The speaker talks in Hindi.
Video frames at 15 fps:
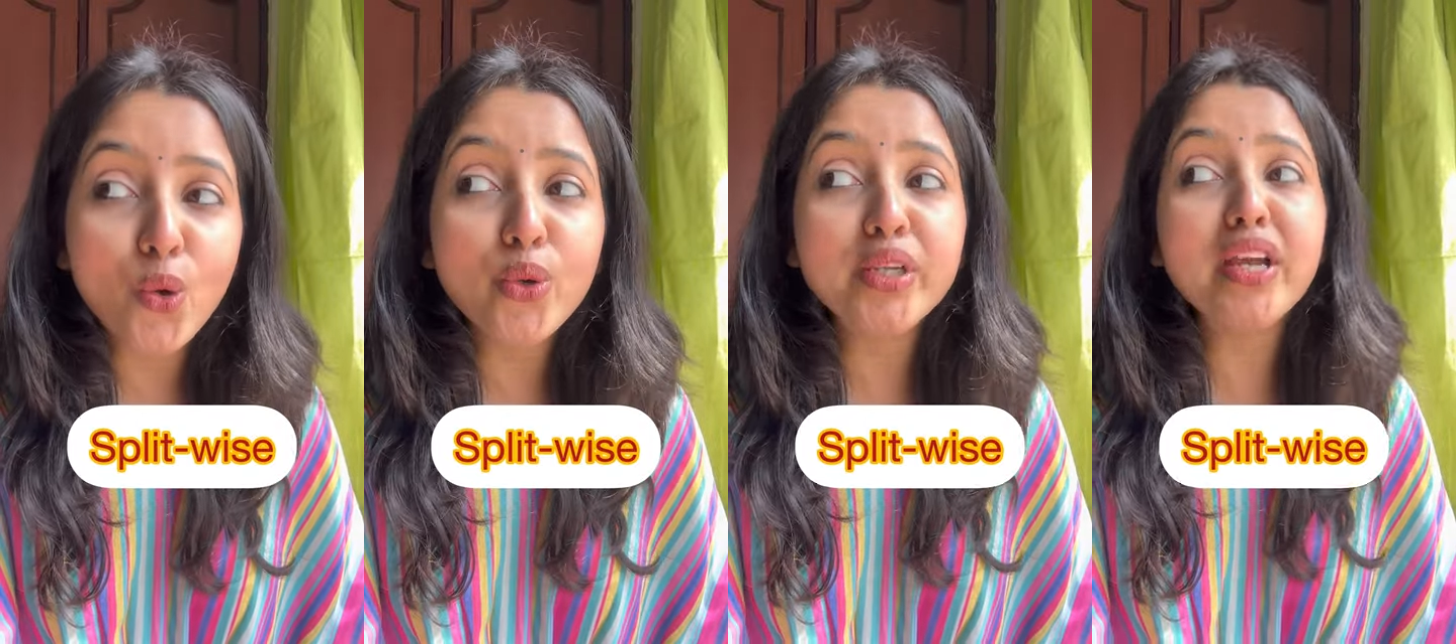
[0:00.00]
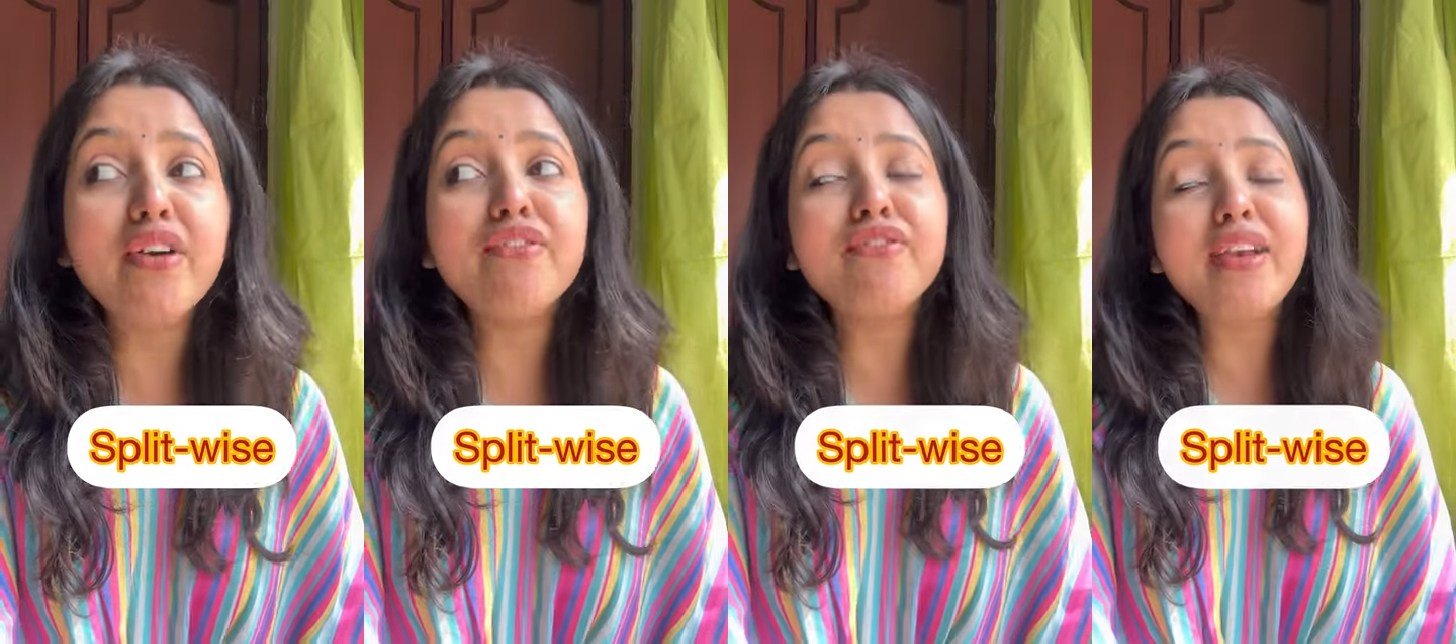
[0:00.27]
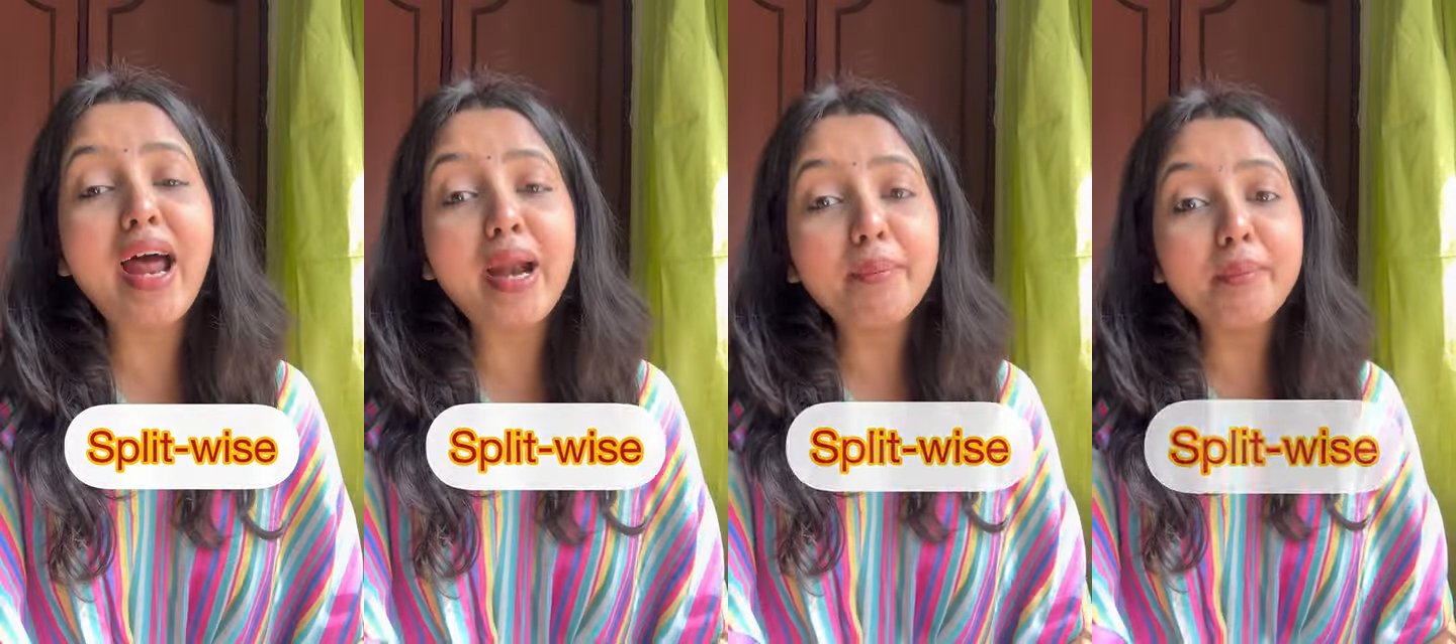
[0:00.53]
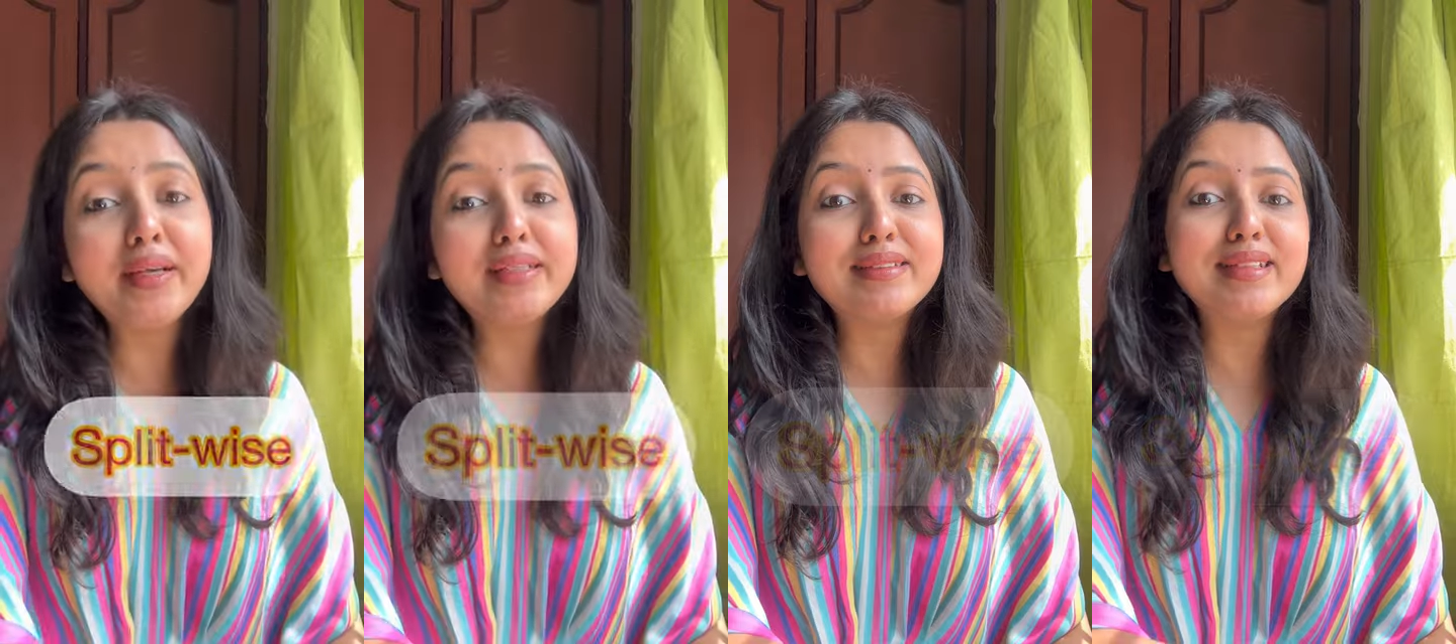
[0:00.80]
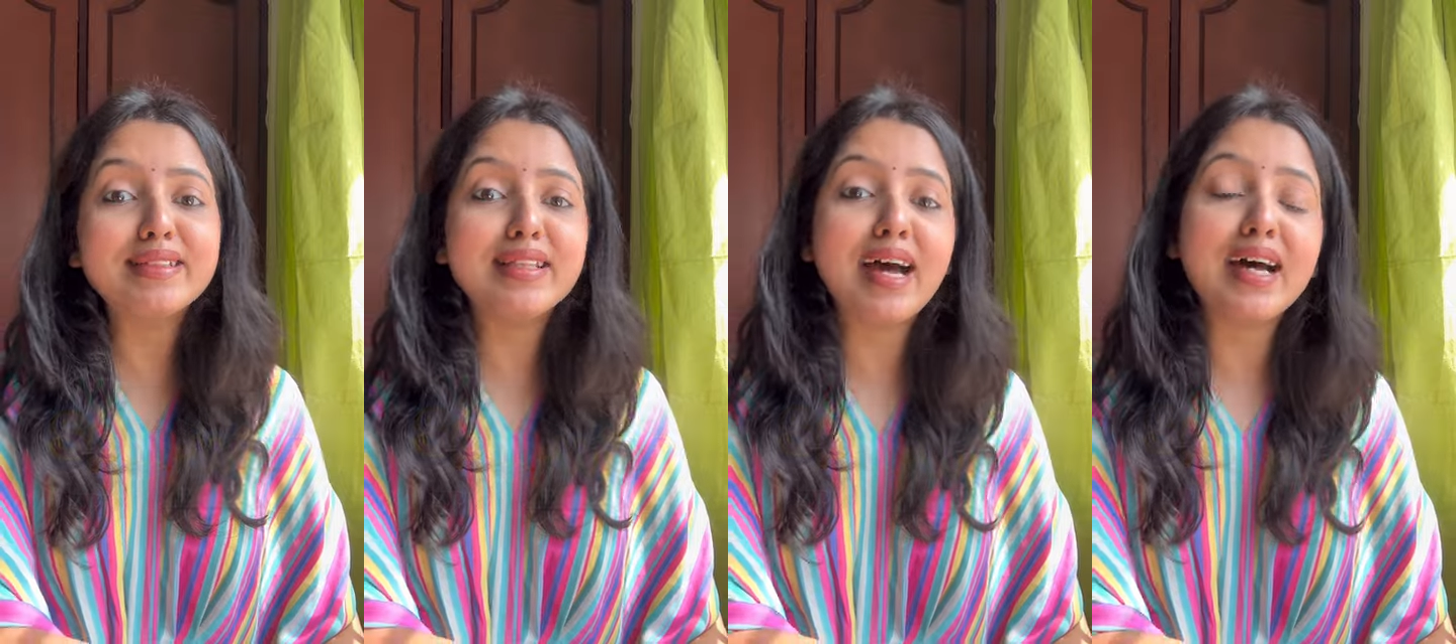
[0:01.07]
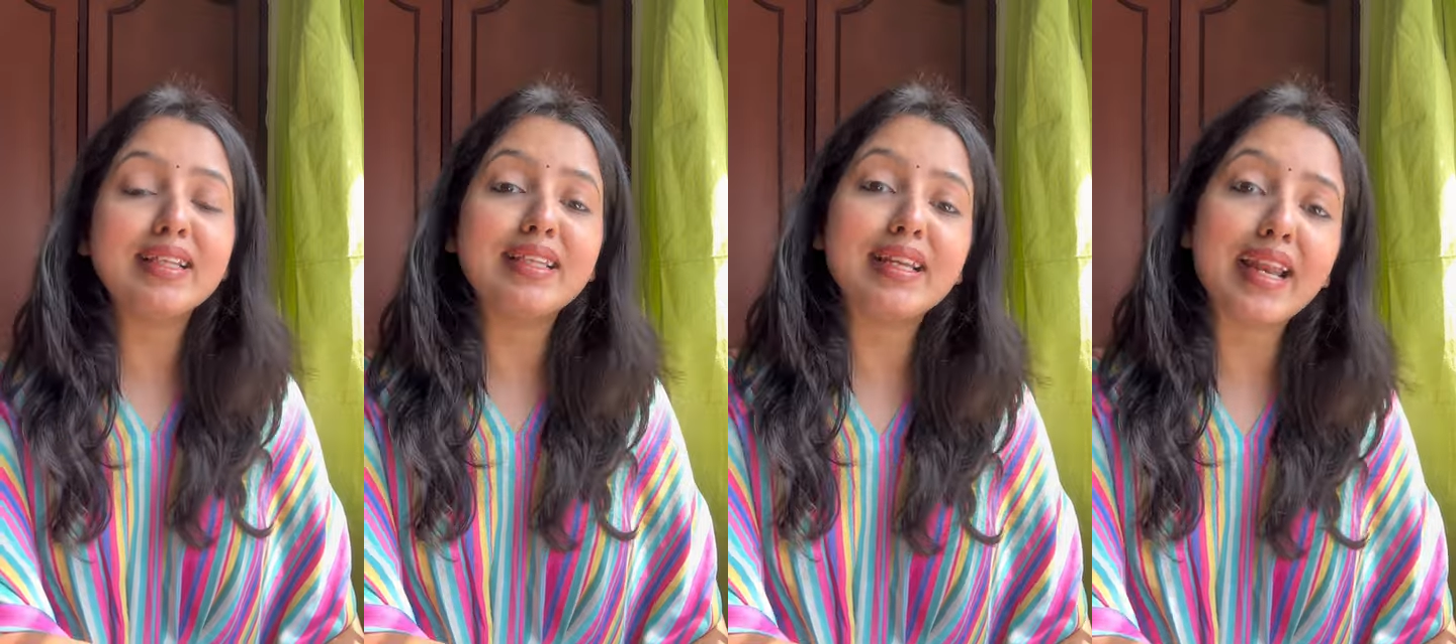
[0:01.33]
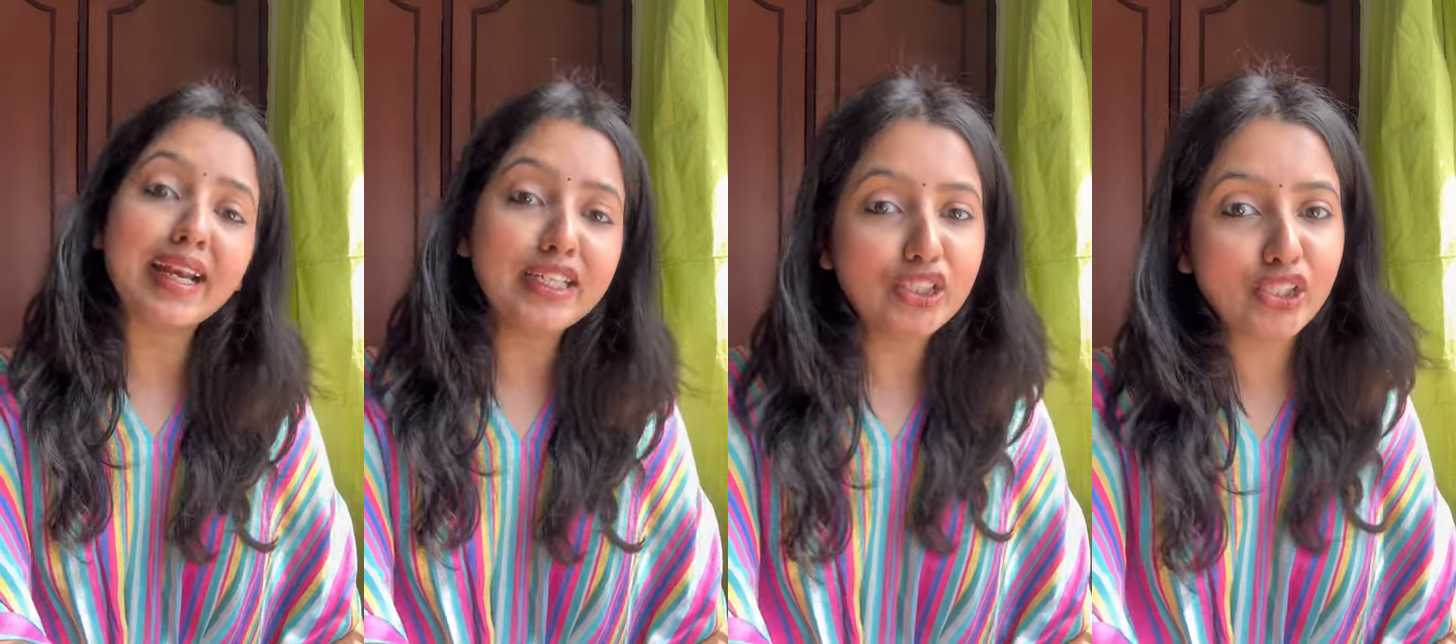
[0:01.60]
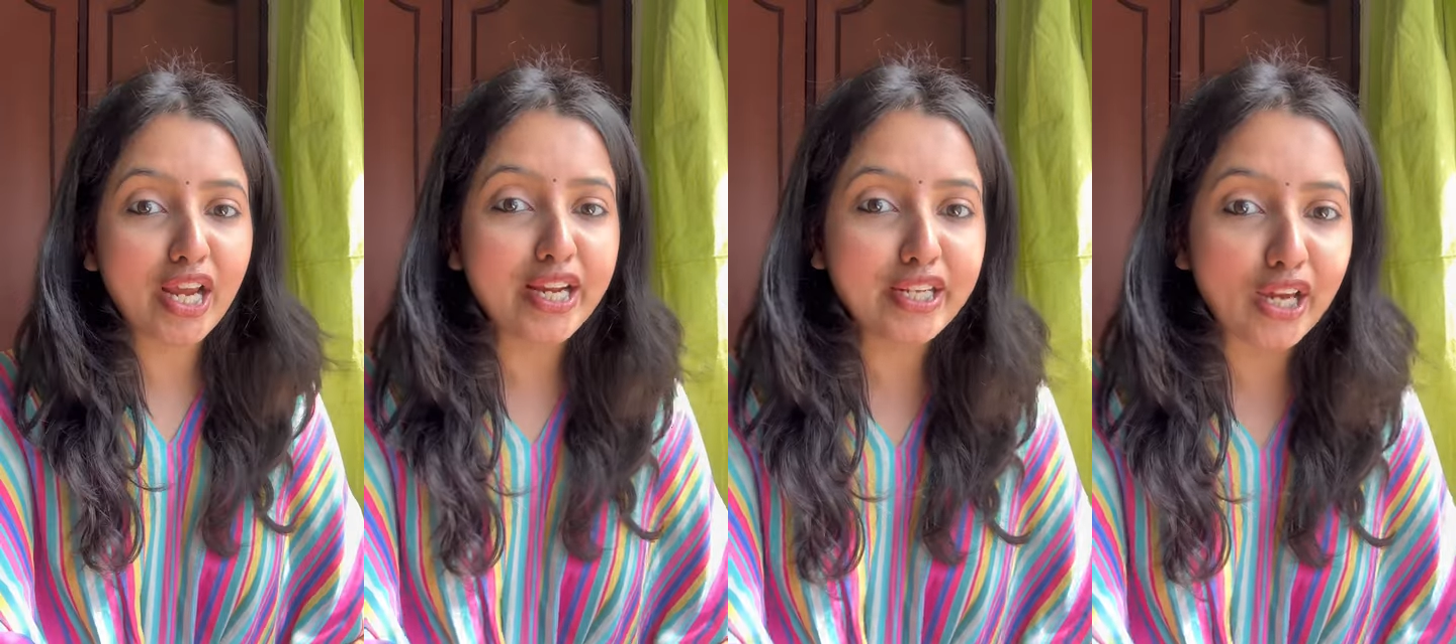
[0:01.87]
हो या फ्लैटमेट्स के साथ
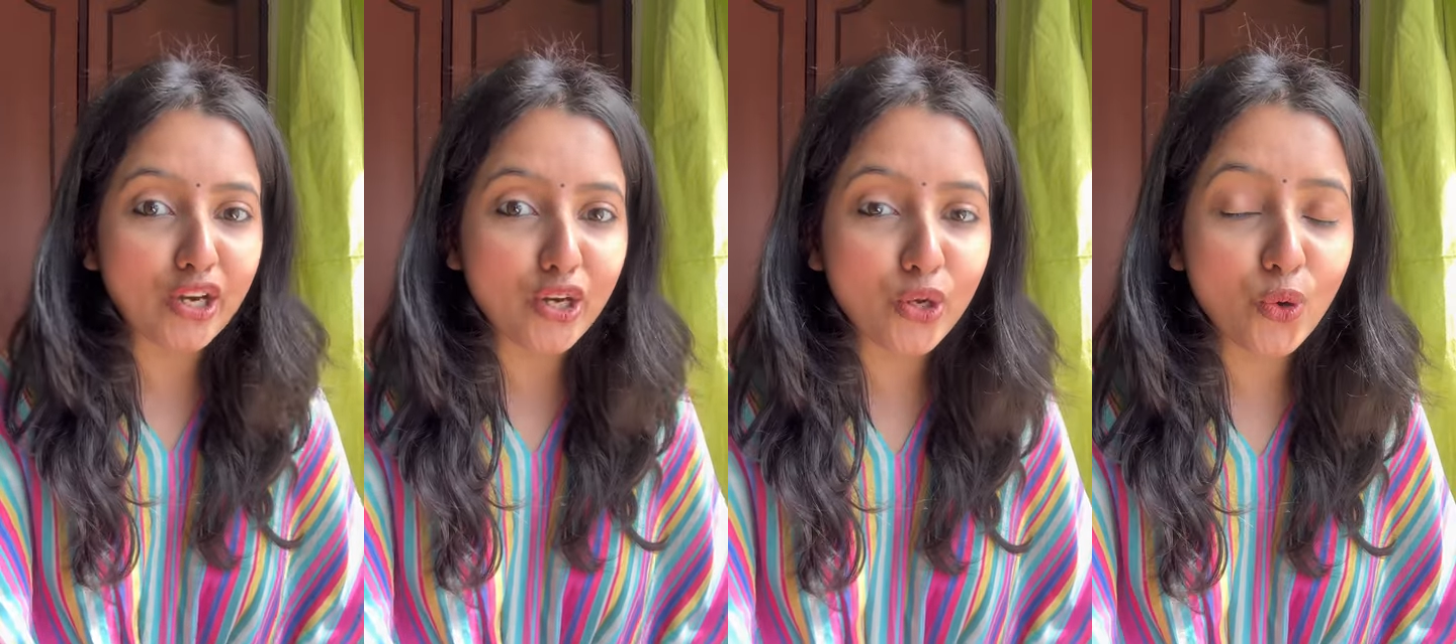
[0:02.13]
रेंट शेयर कर रहे